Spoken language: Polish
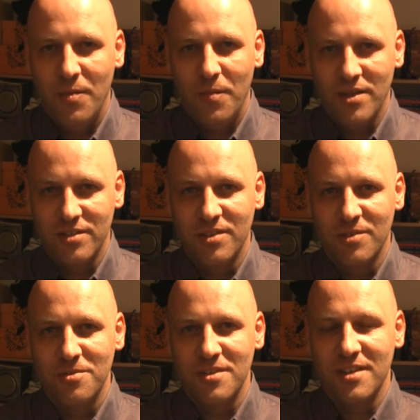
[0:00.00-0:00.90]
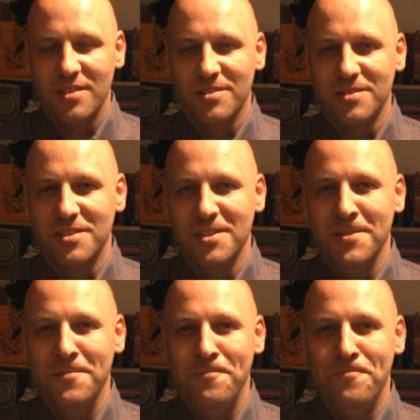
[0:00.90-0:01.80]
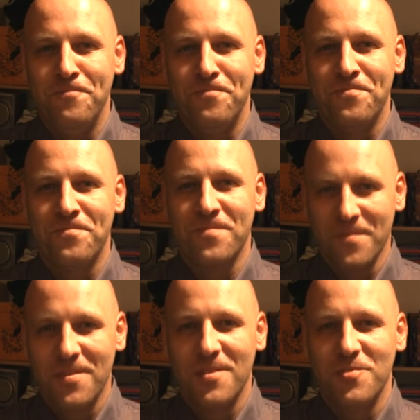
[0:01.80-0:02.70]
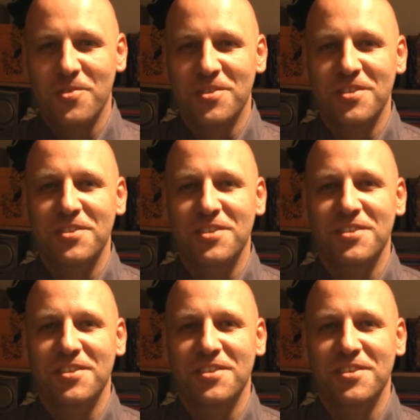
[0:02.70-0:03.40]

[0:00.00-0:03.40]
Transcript: Bardzo dziękuję za to, że łączyliście